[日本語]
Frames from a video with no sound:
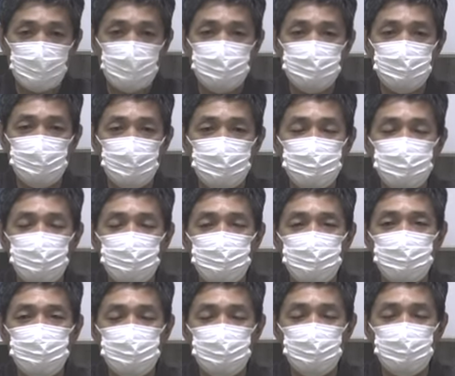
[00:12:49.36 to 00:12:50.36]
は大乗
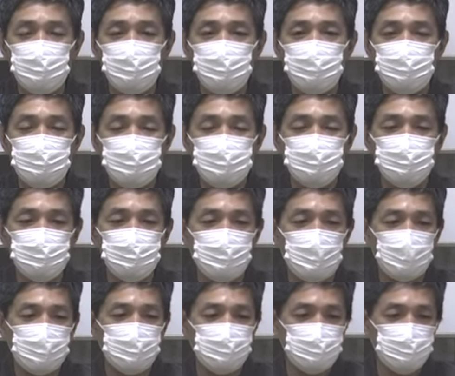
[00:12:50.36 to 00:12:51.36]
仏教の自分
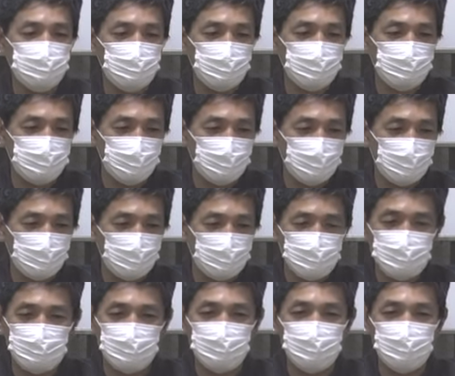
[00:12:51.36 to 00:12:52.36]
は究極の
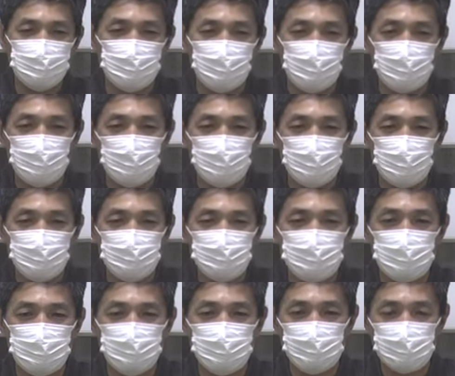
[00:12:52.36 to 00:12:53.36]
教えだと思っ
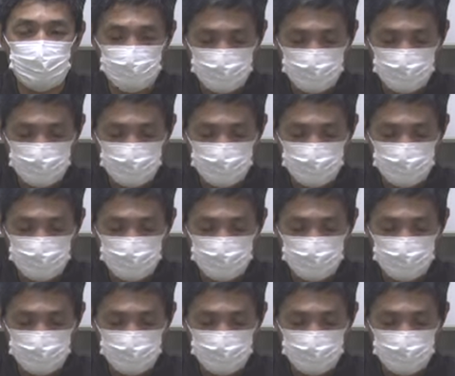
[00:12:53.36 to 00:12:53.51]
ているわ